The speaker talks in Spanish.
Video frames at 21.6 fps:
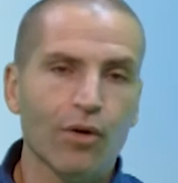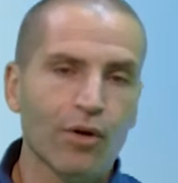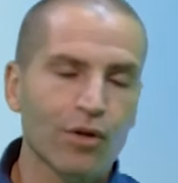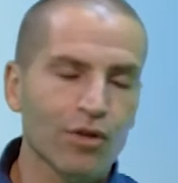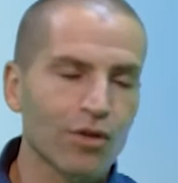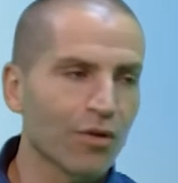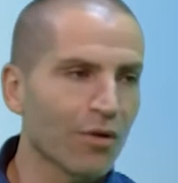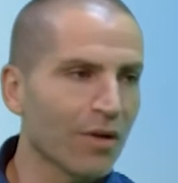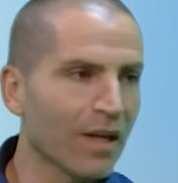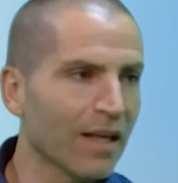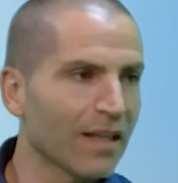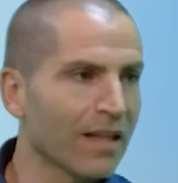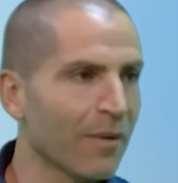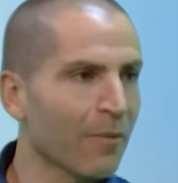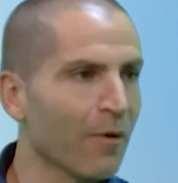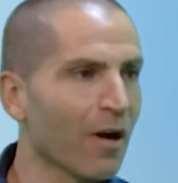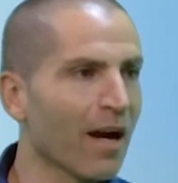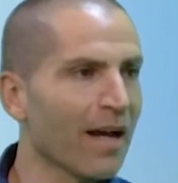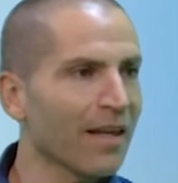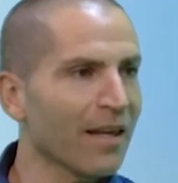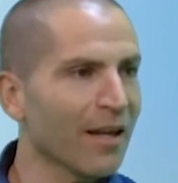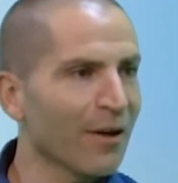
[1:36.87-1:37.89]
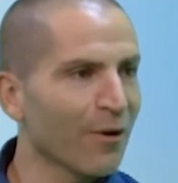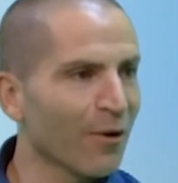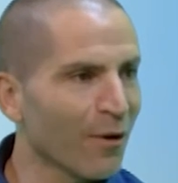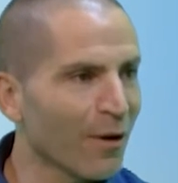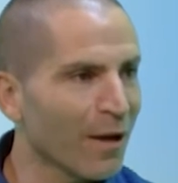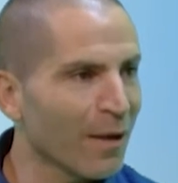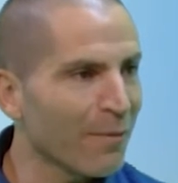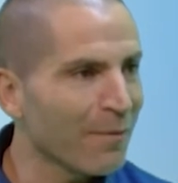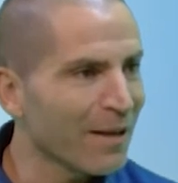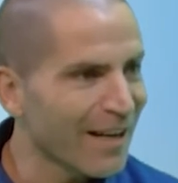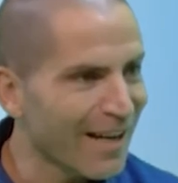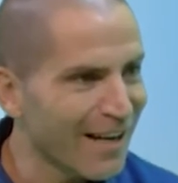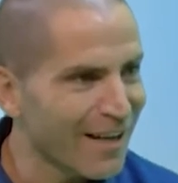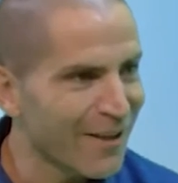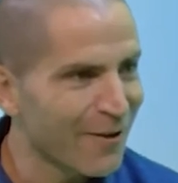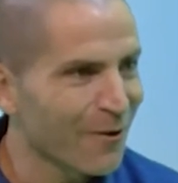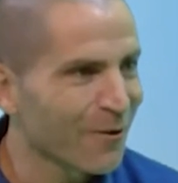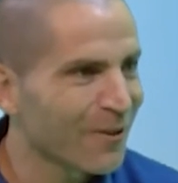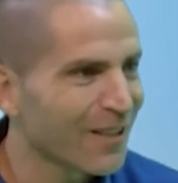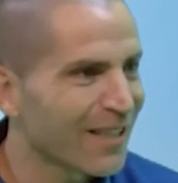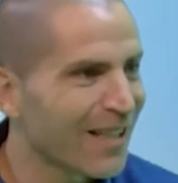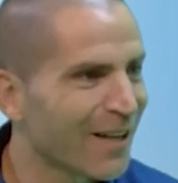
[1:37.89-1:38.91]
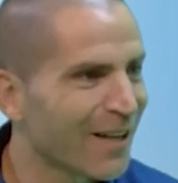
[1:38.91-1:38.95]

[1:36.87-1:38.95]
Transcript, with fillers: Con nosotros ya tenemos a Ángelo Jiménez. Ángelo,